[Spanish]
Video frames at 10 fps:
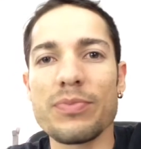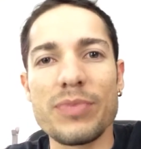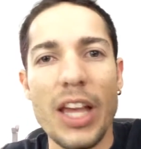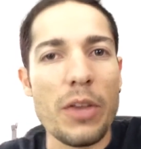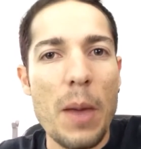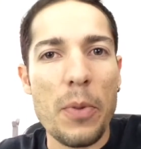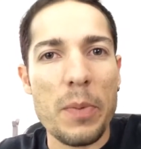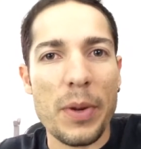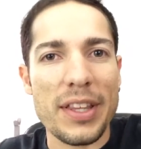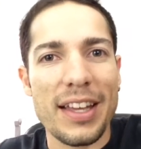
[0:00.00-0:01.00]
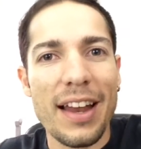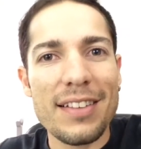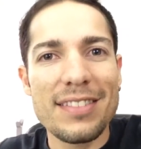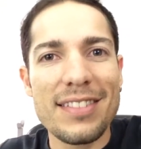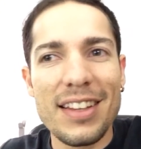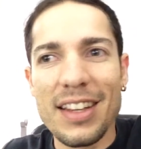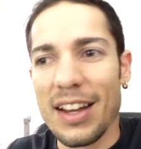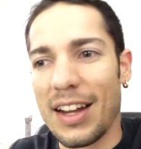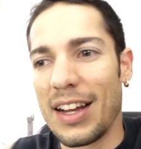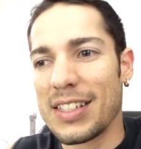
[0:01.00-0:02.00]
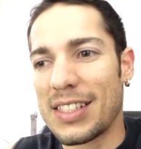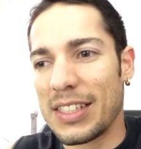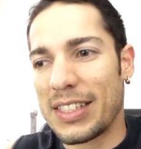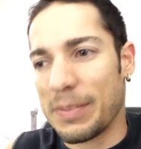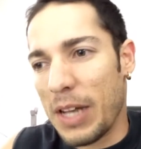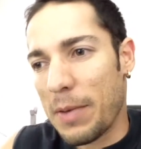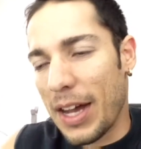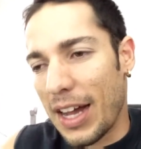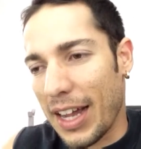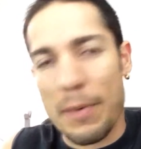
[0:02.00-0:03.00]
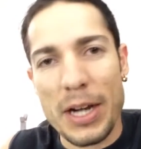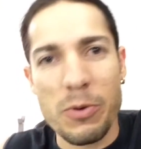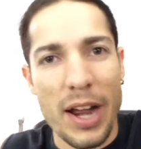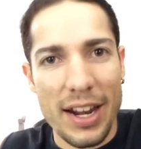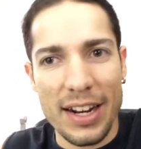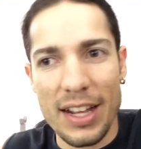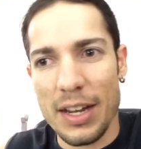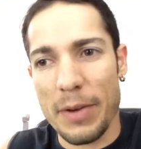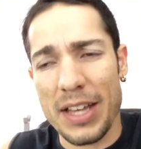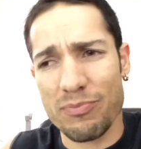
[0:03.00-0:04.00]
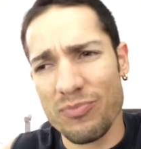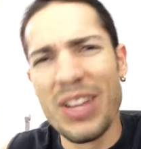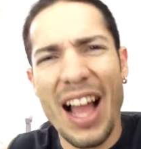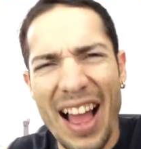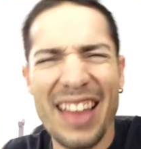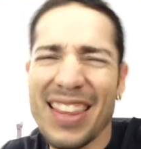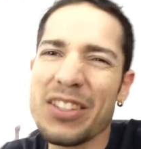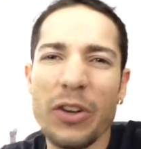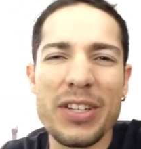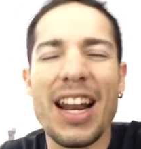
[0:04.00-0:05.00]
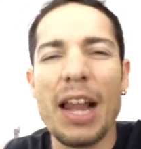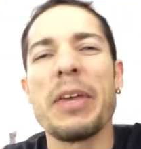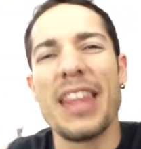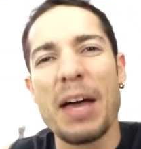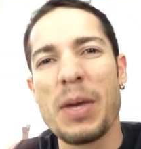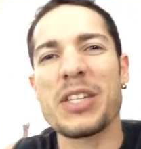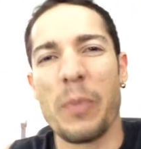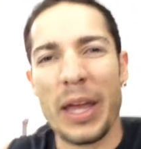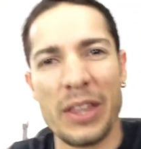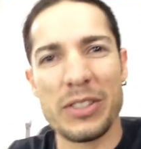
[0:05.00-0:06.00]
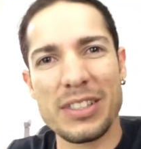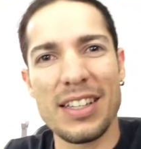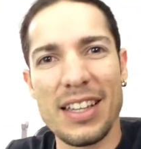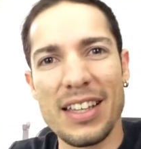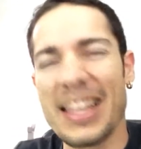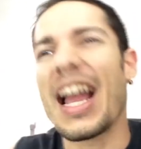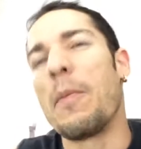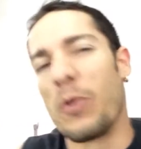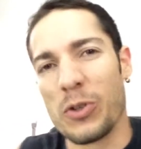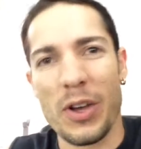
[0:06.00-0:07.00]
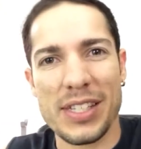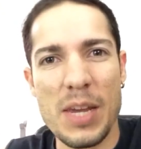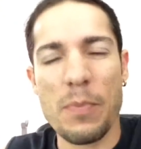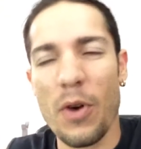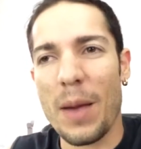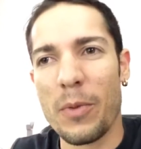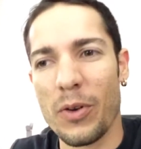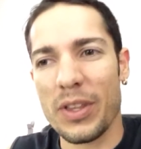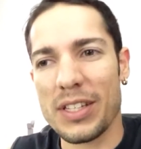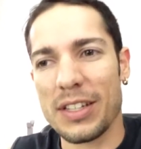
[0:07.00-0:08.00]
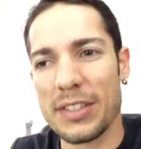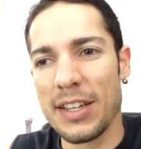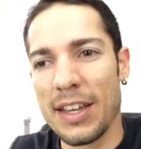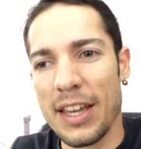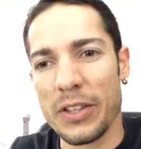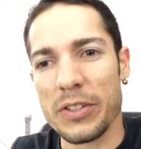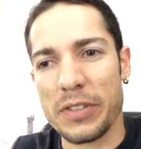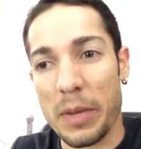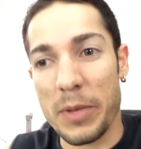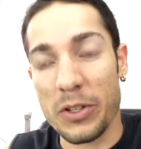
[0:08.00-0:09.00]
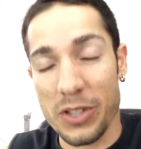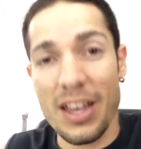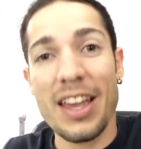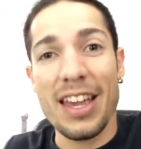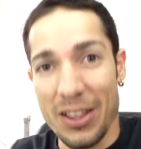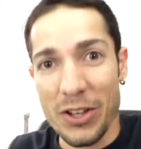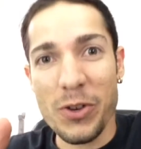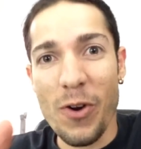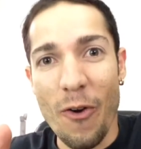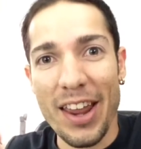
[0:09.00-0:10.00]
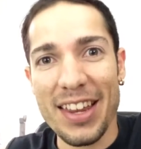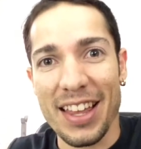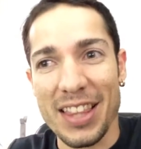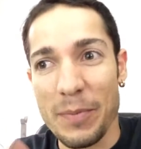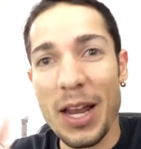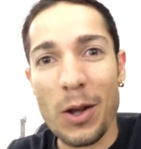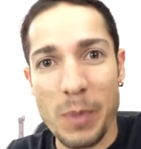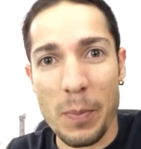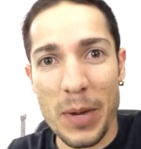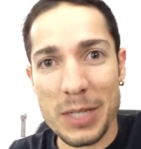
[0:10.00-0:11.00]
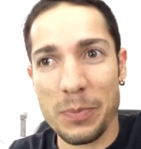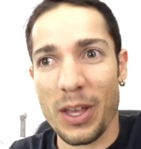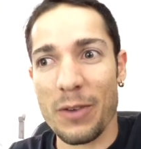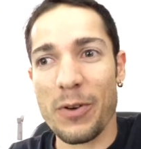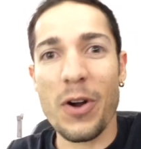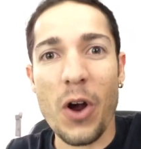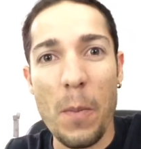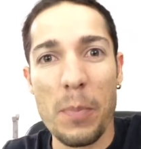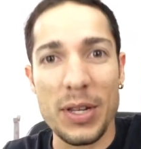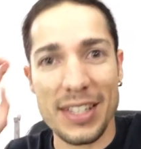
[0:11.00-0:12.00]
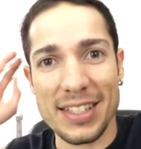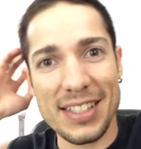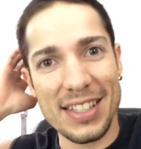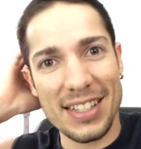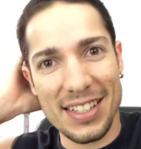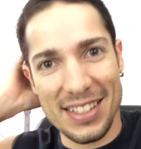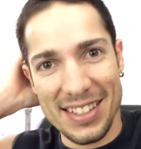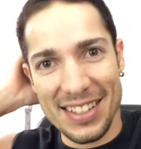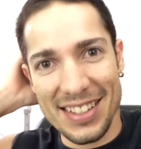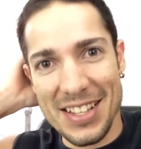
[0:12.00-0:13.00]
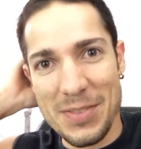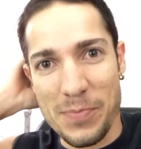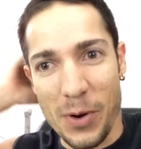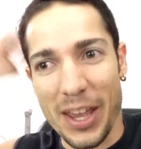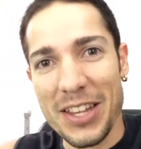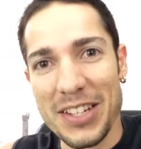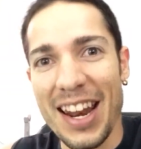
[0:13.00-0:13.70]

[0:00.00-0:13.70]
ya no va a poder practicar, ah, le va a acabar su carrera, le va a destrozar la vida, más o menos, digámoslo así, pongámoslo en estos, en términos, y no solo a ella, también a los papás, porque fueron cómplices, porque ellos